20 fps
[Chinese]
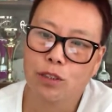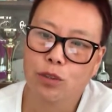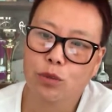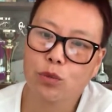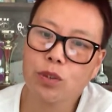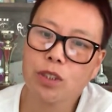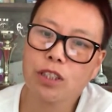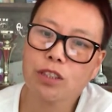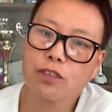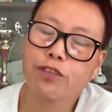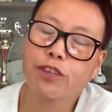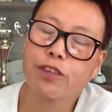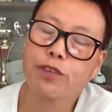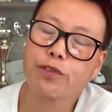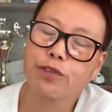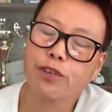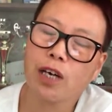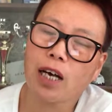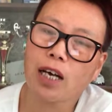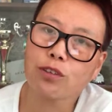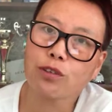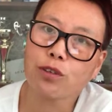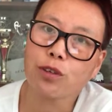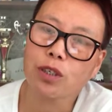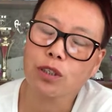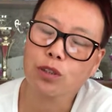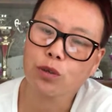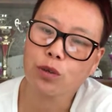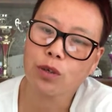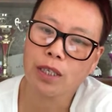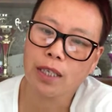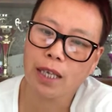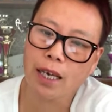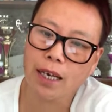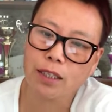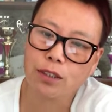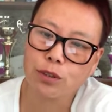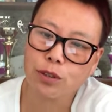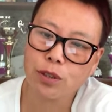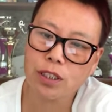独自抚抚养女儿多
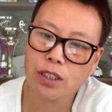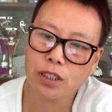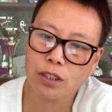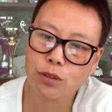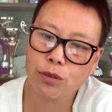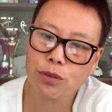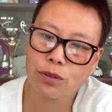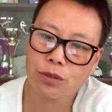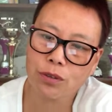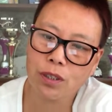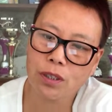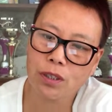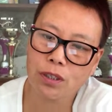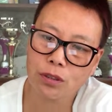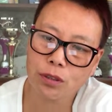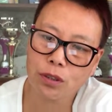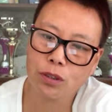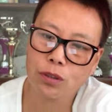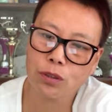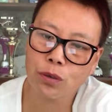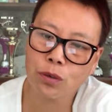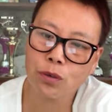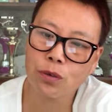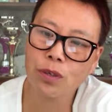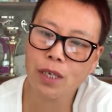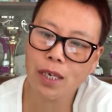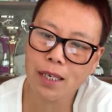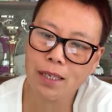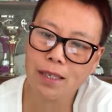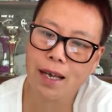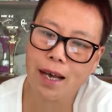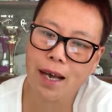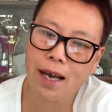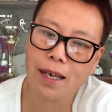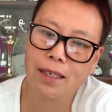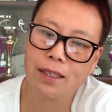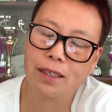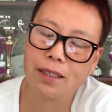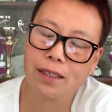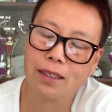年，确实对女儿有着浓烈的
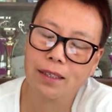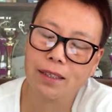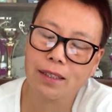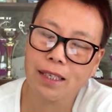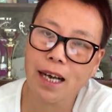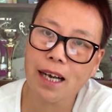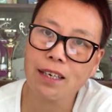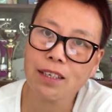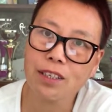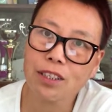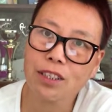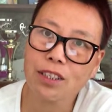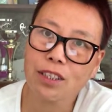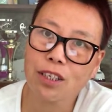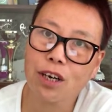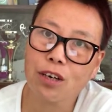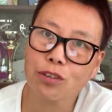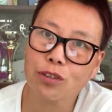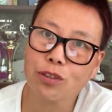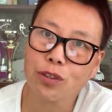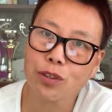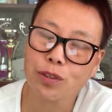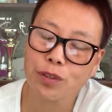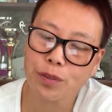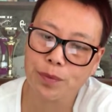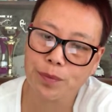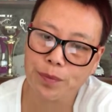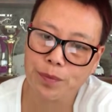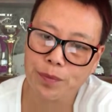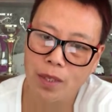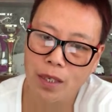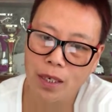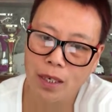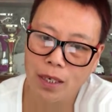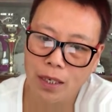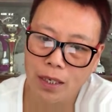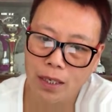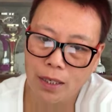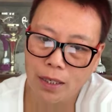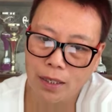爱，严格的要求。
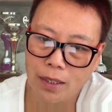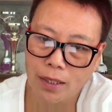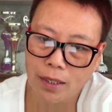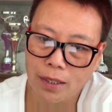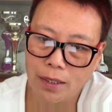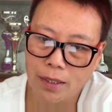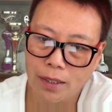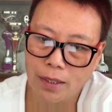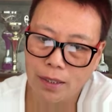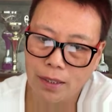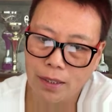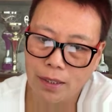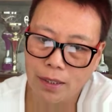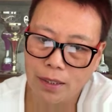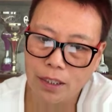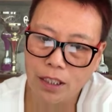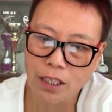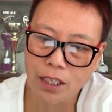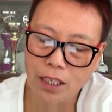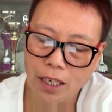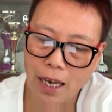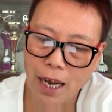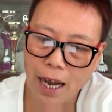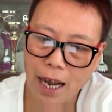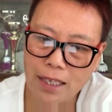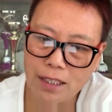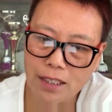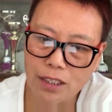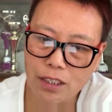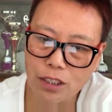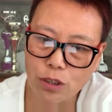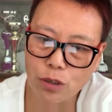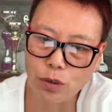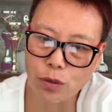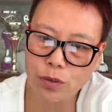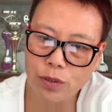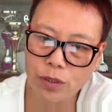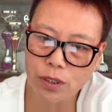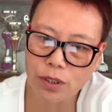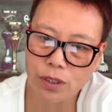这个孩子的
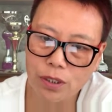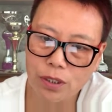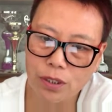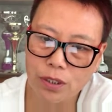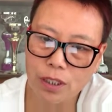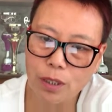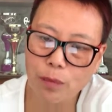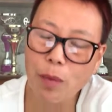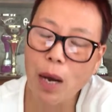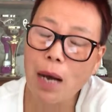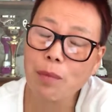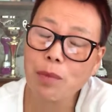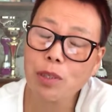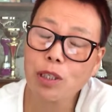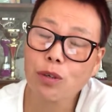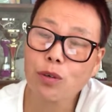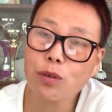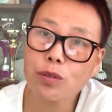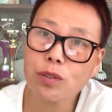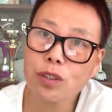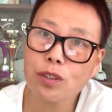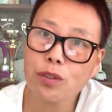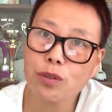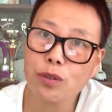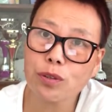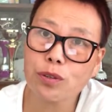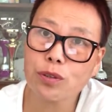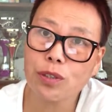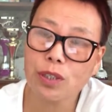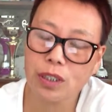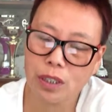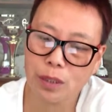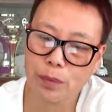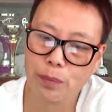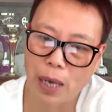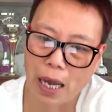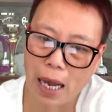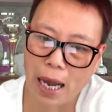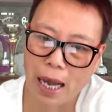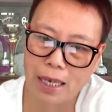控制，这妈妈的控制欲确实
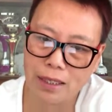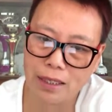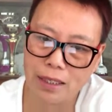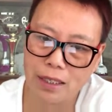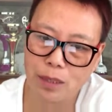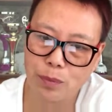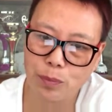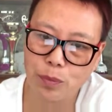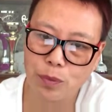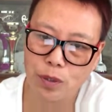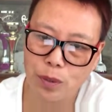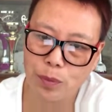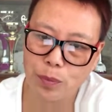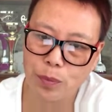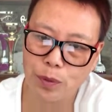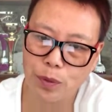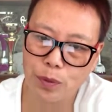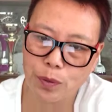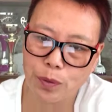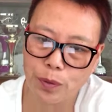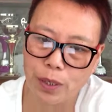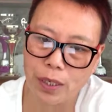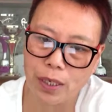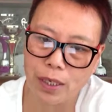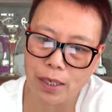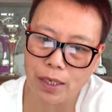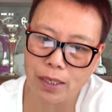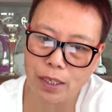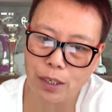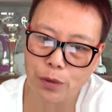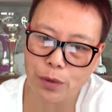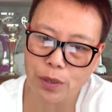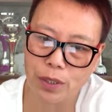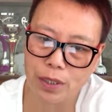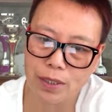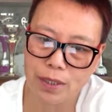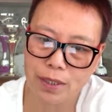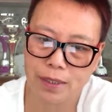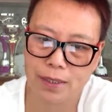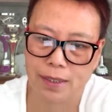把孩子一步一步毁了，也毁
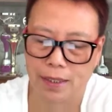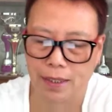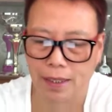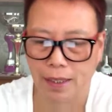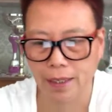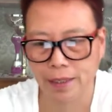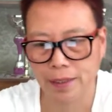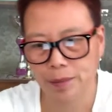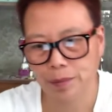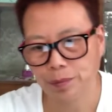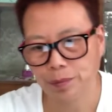了自己。